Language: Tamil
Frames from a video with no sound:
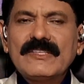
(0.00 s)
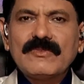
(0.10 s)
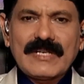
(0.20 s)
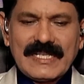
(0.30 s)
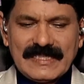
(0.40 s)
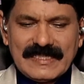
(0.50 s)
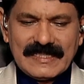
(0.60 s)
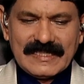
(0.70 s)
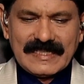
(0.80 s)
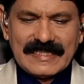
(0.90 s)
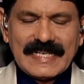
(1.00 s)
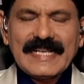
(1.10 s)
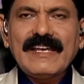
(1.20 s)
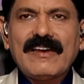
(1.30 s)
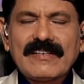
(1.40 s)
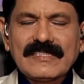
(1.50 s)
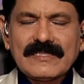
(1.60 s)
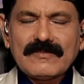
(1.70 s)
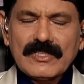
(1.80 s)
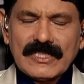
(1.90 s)
எதுவும் வராது ட்ரை
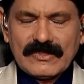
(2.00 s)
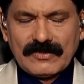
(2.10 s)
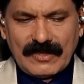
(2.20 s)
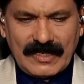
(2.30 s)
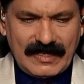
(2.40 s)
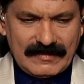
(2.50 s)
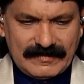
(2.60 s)
ஆர்கசம்னு இதை சொல்லலாம்